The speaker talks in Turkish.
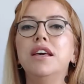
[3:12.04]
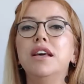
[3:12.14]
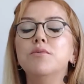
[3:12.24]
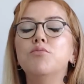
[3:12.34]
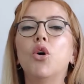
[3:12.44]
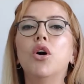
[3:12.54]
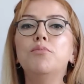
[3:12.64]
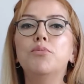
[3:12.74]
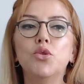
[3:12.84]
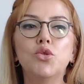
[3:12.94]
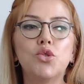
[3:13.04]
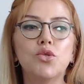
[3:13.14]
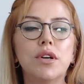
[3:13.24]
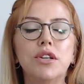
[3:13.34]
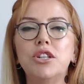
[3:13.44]
Boğa
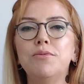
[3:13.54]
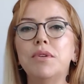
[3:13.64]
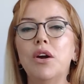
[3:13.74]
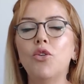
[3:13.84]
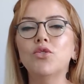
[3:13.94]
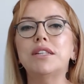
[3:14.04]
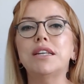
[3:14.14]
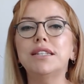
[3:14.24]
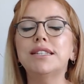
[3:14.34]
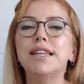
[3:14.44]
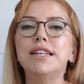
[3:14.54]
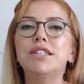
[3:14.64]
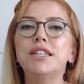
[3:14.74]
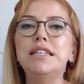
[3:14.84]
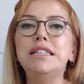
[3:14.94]
burcunda. Şimdi 18
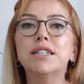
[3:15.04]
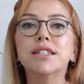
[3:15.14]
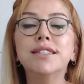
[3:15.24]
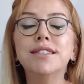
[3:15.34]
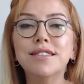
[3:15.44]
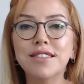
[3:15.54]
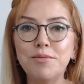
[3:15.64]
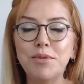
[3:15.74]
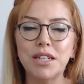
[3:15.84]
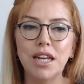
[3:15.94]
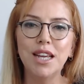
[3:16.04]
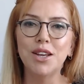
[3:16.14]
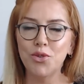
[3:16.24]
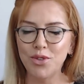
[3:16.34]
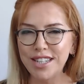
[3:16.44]
derecelerin yakınlarında bir
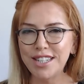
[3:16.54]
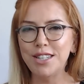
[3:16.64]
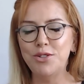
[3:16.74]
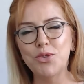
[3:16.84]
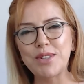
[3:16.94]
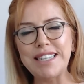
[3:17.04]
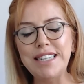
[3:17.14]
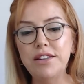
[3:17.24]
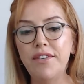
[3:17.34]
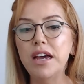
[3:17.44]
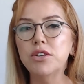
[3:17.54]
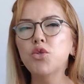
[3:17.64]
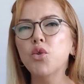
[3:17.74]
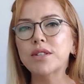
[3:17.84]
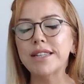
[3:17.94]
güneşi yükselen veya
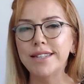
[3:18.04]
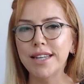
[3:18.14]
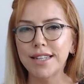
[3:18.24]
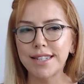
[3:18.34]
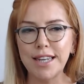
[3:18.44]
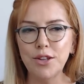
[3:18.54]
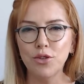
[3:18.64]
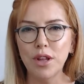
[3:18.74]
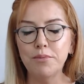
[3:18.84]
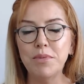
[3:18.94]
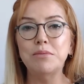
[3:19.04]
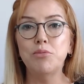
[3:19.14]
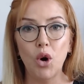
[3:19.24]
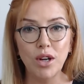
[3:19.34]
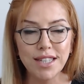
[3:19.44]
çok sayıda gezegeni olan bir
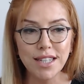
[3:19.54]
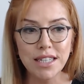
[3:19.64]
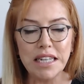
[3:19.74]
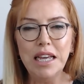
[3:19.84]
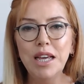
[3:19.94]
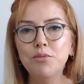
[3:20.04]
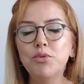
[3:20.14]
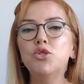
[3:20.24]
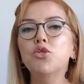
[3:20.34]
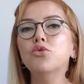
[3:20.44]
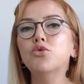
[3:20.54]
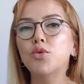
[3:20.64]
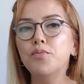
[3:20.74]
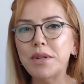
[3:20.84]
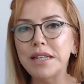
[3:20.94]
boğaysanız bu çok
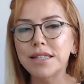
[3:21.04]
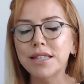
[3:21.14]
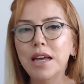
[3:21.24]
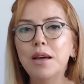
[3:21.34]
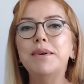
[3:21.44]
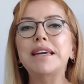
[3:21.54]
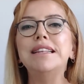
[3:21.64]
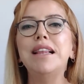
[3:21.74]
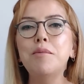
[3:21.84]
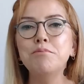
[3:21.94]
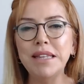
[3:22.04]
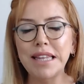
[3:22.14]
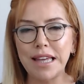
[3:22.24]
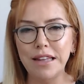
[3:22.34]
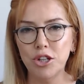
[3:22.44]
sürpriz,
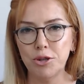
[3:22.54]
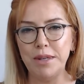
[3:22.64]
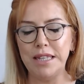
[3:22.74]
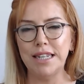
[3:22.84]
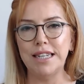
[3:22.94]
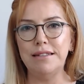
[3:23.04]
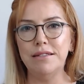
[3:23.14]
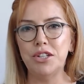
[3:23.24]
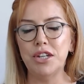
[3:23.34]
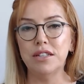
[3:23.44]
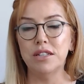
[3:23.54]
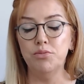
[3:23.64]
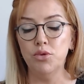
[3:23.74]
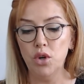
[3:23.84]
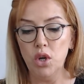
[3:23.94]
beklenmedik gelişmeleri getirecektir.
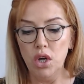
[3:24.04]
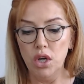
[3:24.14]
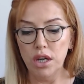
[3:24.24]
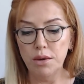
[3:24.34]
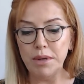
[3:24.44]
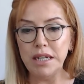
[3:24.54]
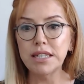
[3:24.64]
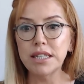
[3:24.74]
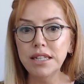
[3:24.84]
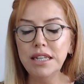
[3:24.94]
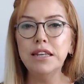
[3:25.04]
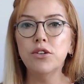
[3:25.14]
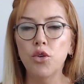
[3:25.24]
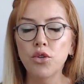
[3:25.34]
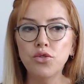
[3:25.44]
Bu e, Mayıs'ın ilk
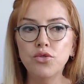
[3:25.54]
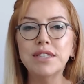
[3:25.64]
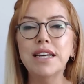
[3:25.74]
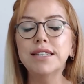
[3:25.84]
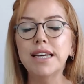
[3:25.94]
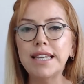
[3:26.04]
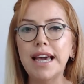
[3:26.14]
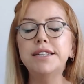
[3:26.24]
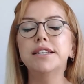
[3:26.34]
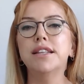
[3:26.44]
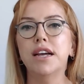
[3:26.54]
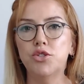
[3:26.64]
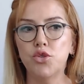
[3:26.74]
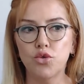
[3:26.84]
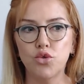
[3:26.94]
10 günü zaten gerçekten
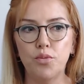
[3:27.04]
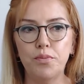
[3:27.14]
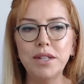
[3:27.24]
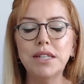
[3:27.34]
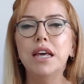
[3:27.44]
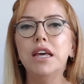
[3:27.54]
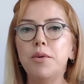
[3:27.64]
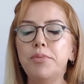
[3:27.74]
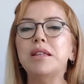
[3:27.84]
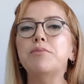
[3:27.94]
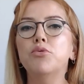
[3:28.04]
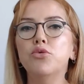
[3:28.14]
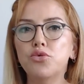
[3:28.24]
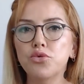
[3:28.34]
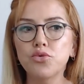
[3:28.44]
çok sürpriz. E, bir de
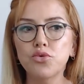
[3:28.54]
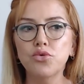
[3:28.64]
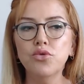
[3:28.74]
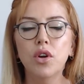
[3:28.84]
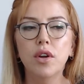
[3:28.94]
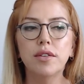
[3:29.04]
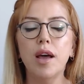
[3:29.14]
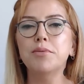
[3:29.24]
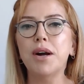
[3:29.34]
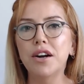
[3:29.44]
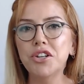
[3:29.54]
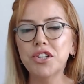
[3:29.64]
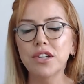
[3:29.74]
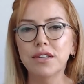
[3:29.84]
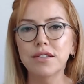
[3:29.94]
burcunuzun tam karşıt
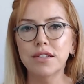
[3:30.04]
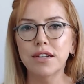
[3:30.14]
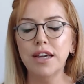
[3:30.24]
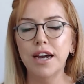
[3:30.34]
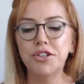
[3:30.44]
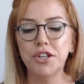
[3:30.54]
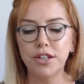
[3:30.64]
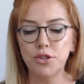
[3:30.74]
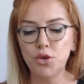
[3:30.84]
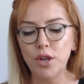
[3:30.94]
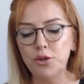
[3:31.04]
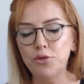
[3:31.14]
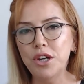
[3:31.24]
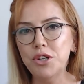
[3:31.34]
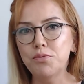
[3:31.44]
alanında gerçekleşiyor. E,
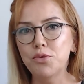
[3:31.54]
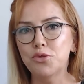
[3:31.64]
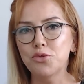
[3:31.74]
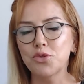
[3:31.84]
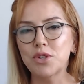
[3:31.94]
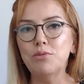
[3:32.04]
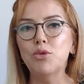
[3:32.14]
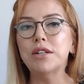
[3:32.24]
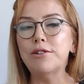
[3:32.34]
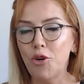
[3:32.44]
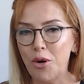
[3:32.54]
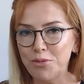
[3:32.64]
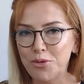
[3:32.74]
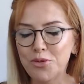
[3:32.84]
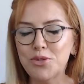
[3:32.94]
güneş burcunuzda bu arada doğum
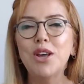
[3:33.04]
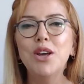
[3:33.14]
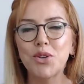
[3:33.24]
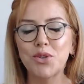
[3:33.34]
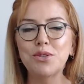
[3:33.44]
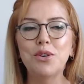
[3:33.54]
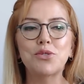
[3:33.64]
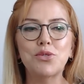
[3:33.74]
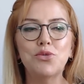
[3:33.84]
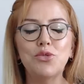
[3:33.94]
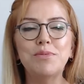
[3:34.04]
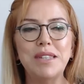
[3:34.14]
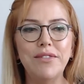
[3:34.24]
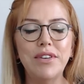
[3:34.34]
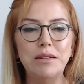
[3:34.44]
gününüz kutlu olsun tüm
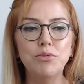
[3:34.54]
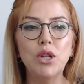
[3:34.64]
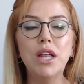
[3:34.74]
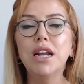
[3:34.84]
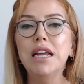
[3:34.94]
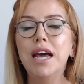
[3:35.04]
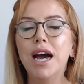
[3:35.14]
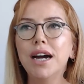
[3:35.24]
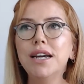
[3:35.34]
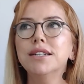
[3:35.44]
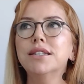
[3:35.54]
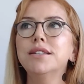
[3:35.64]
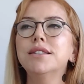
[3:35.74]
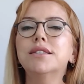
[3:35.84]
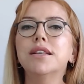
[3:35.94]
sevgili boğalar.
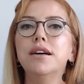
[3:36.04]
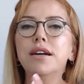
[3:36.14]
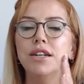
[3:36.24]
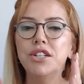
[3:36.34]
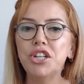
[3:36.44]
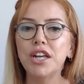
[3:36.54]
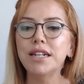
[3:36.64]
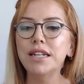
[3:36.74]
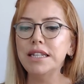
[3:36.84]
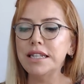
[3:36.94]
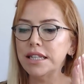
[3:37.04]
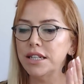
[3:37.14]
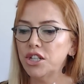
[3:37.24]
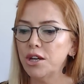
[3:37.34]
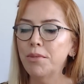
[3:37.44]
Hayatınızda şeklinizi,
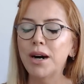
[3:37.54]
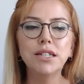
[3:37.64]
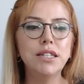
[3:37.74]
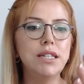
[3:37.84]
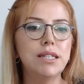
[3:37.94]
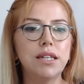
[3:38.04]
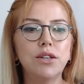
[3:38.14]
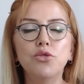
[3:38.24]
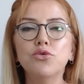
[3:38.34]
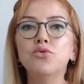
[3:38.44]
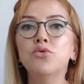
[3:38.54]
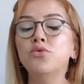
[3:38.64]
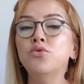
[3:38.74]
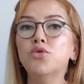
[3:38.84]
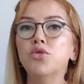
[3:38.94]
şemalinizi,
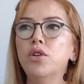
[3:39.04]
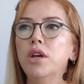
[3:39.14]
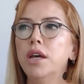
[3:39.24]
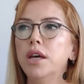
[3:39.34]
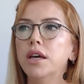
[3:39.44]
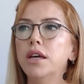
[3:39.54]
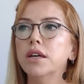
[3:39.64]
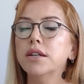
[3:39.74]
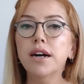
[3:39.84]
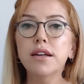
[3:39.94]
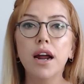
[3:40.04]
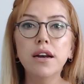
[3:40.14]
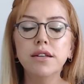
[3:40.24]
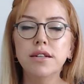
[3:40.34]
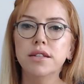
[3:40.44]
görüntünüzü, e,
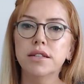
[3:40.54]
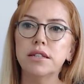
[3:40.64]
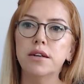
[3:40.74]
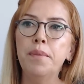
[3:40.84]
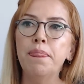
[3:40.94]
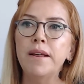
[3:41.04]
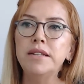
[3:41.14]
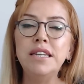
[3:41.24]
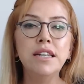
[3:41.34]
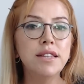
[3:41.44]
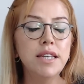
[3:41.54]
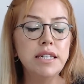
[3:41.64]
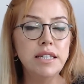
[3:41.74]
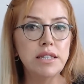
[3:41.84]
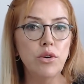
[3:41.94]
kararlarınızı,
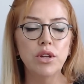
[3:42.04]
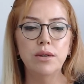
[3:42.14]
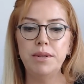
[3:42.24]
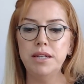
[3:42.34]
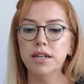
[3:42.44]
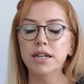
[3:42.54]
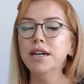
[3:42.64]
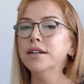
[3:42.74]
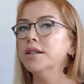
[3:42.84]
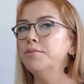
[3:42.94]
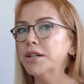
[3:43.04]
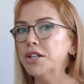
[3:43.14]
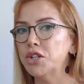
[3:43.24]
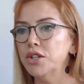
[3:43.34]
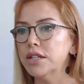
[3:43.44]
niyetlerinizi olabilir. Hayata
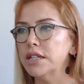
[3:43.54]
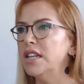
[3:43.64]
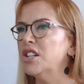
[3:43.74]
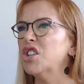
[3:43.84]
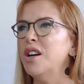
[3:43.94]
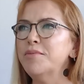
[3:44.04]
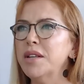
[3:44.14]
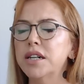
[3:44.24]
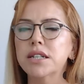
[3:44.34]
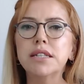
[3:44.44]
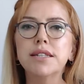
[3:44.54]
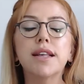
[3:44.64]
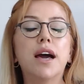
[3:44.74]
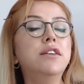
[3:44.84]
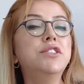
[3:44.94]
bakışınızı, yaşam tarzınızı,
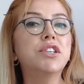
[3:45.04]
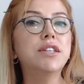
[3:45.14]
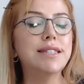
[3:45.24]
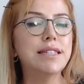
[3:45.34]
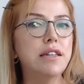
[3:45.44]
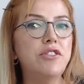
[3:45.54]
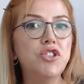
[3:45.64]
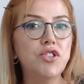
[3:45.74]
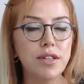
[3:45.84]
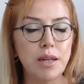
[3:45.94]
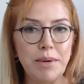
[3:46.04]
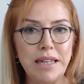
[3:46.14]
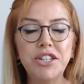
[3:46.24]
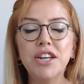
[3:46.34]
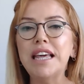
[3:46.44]
her şeyinizi
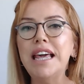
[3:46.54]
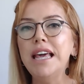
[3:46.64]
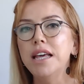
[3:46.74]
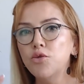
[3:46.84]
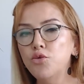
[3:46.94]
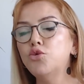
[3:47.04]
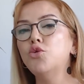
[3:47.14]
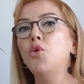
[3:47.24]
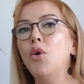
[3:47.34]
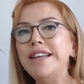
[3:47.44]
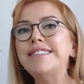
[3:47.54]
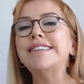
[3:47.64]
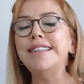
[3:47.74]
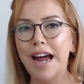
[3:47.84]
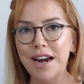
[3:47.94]
değiştirebilecek güçlü
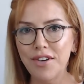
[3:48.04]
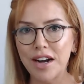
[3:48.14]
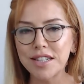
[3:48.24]
etkiler var.